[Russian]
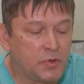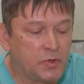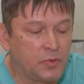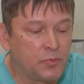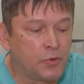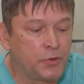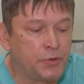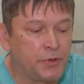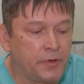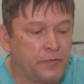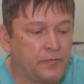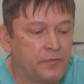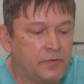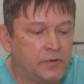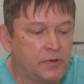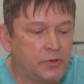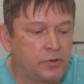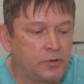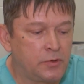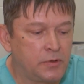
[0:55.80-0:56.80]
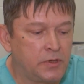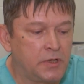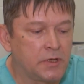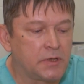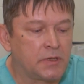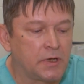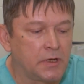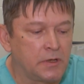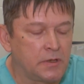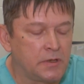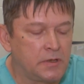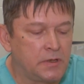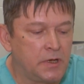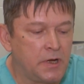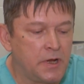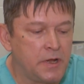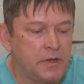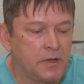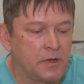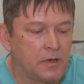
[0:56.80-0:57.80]
Мы смотрим все детское
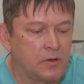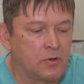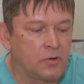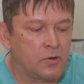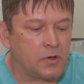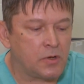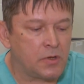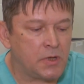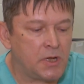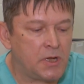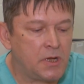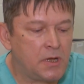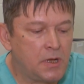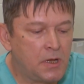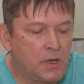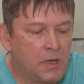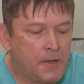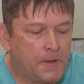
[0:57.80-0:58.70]
население города –